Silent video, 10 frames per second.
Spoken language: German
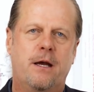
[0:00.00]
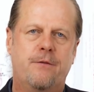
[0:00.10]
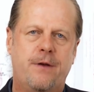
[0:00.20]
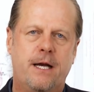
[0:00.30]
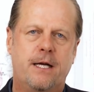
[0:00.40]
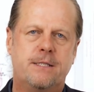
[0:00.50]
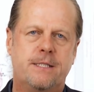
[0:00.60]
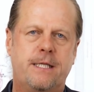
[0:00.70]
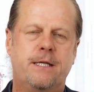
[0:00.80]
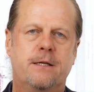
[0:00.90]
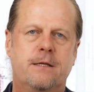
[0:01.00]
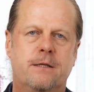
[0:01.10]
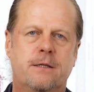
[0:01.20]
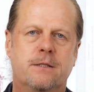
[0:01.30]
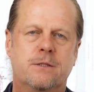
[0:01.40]
Wer hat Sie
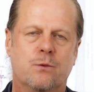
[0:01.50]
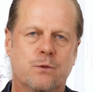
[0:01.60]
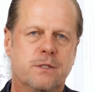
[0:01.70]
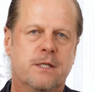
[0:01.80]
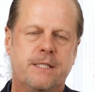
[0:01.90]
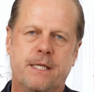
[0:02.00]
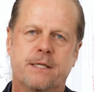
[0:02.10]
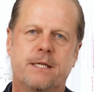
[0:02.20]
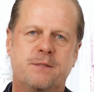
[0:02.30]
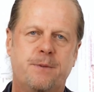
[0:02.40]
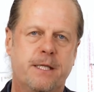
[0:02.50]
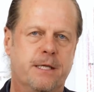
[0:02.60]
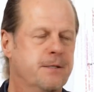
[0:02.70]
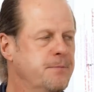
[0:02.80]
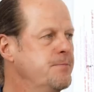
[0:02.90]
zu unserer Serie inspiriert?